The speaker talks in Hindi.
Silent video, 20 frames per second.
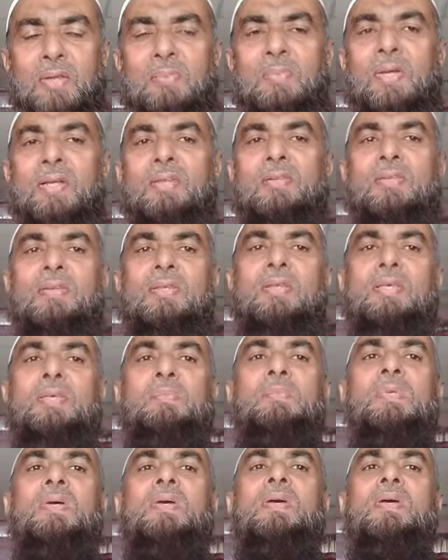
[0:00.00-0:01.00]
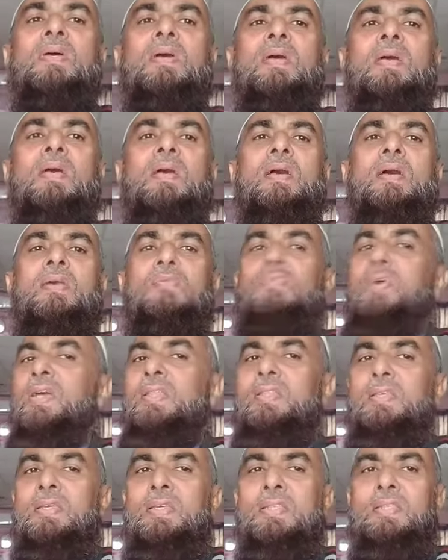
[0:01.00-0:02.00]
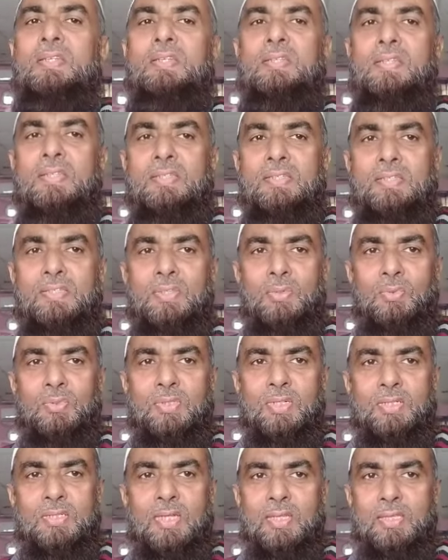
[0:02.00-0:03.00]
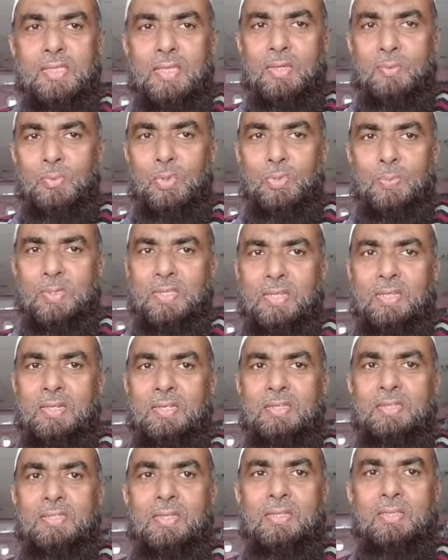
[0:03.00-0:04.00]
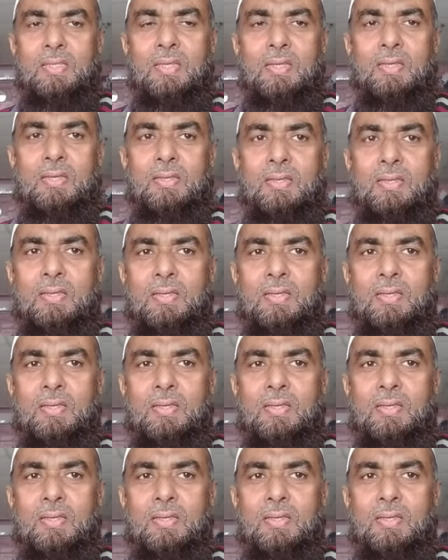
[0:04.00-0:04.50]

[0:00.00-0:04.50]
रहमान रहीम वक्त कितनी तेज़ी से गुजर जाता है कुछ पता नहीं चलता